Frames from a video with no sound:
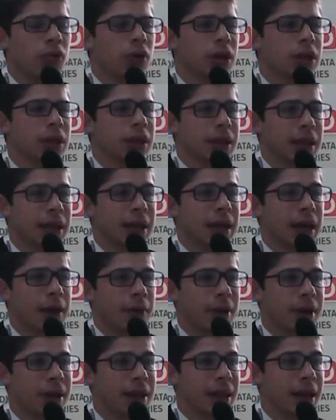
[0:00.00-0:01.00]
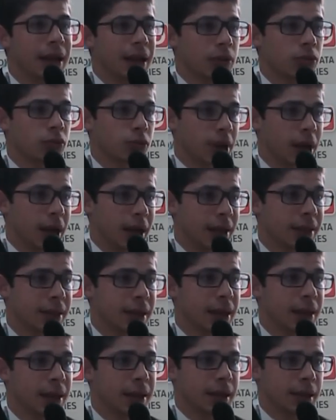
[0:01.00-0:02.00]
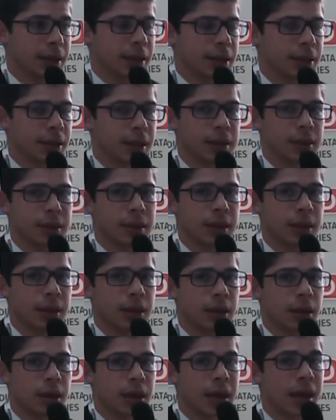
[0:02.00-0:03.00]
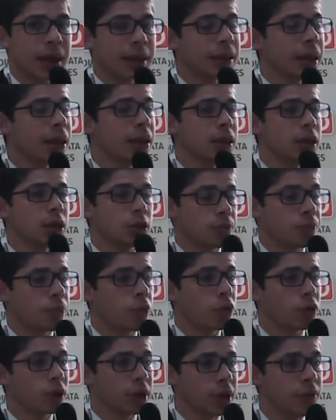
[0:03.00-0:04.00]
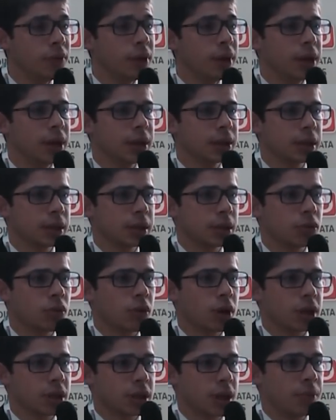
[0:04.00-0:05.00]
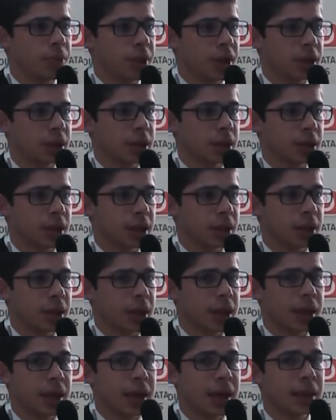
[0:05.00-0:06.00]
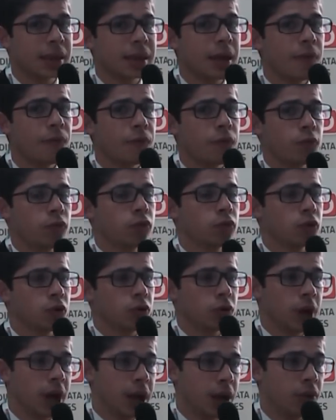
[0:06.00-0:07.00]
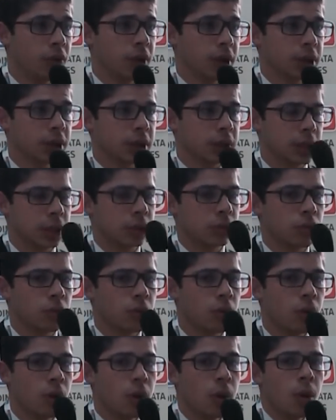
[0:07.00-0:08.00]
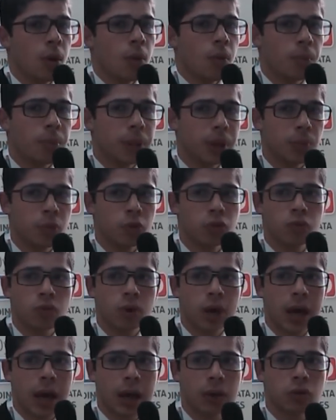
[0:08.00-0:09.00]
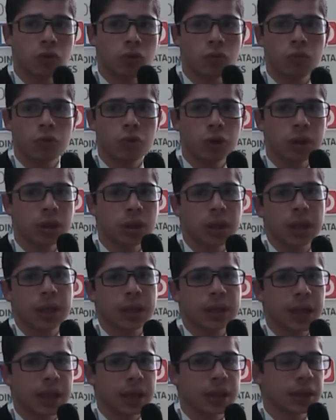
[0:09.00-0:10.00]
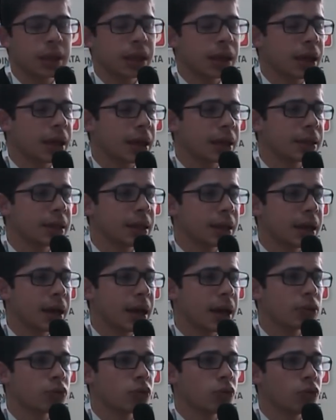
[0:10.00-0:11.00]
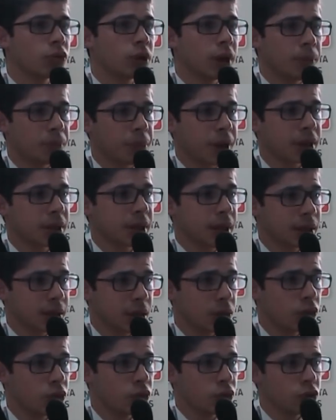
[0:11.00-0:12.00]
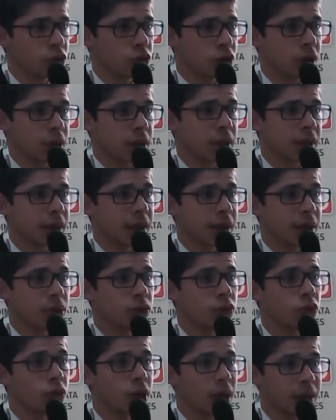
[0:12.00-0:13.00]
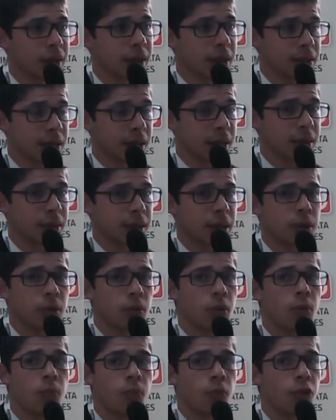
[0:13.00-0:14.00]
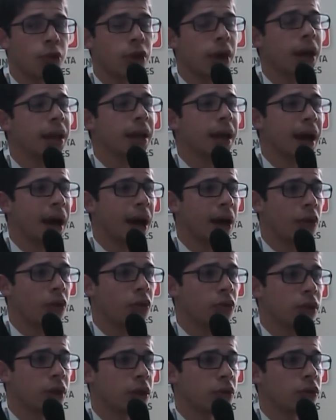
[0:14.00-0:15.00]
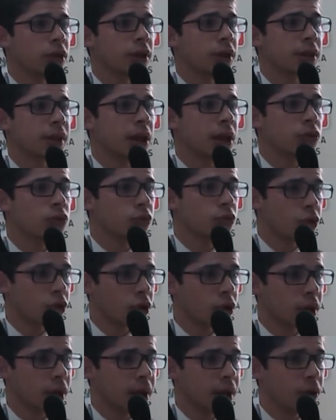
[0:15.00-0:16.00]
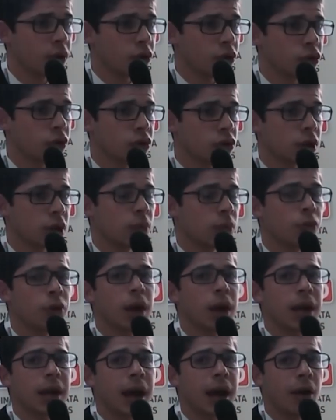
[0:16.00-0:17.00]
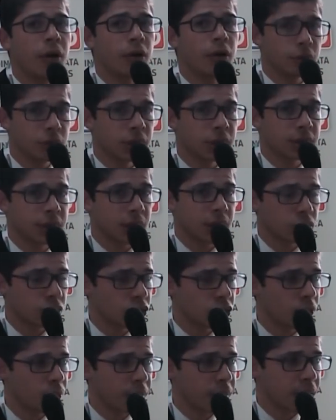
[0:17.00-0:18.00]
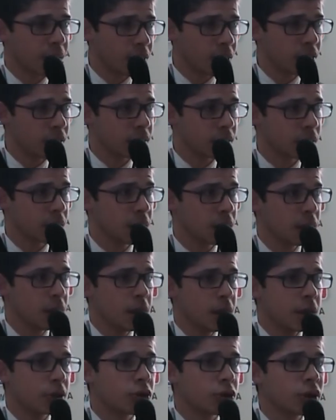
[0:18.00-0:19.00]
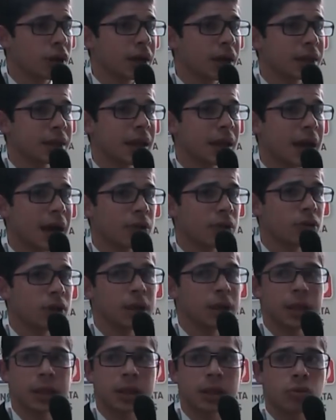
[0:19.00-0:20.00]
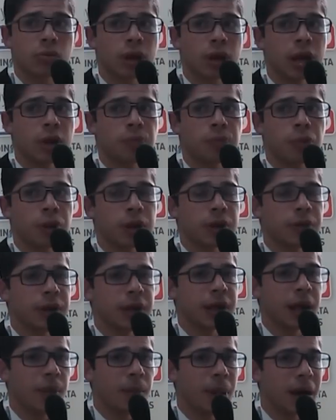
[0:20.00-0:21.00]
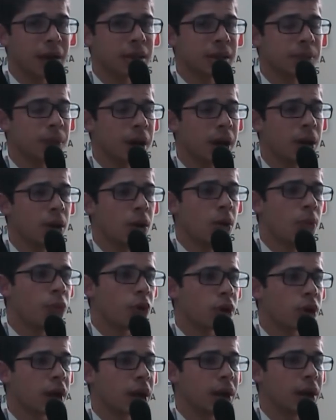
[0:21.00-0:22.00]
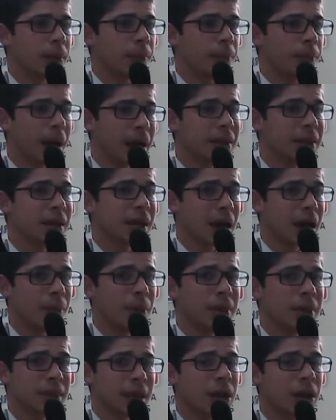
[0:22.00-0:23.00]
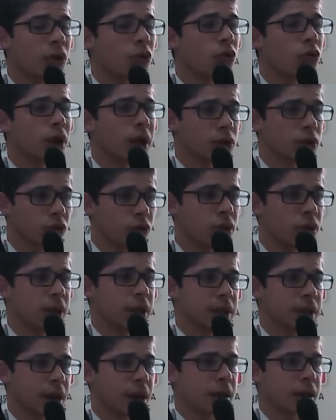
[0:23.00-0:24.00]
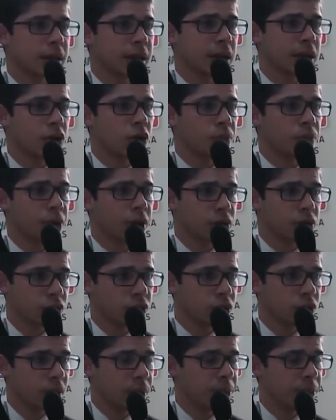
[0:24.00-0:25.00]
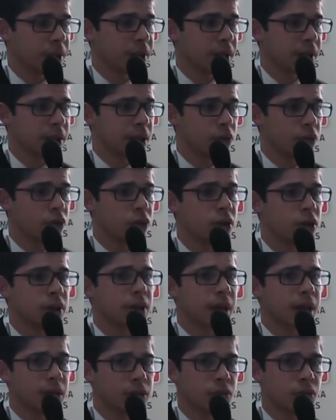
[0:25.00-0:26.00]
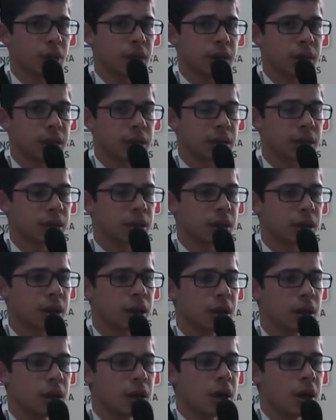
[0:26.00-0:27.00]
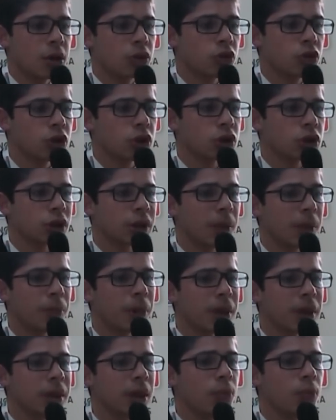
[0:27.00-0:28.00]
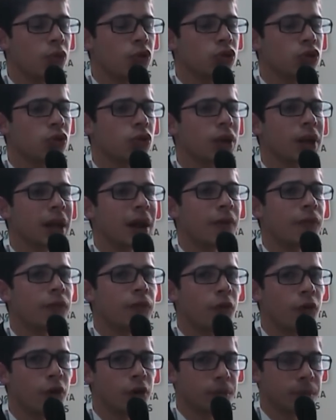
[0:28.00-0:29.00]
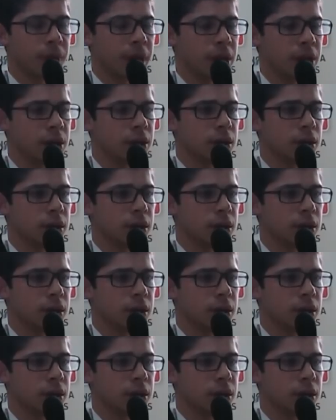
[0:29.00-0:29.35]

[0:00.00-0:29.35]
que se tiene que ver es la naturaleza del data center qué tan disponible necesito que sea mi data center y qué tan funcional lo necesito. Vimos un caso muy interesante que es el caso de una empresa de seguros que tiene su data center muy alejado de donde está su core de negocios y muy alejado de donde están sus operadores. Entonces en este caso necesito una disponibilidad máxima porque básicamente el corazón de esa, de esa corporación, de una empresa de seguros, está en su data center. Entonces depende mucho de la forma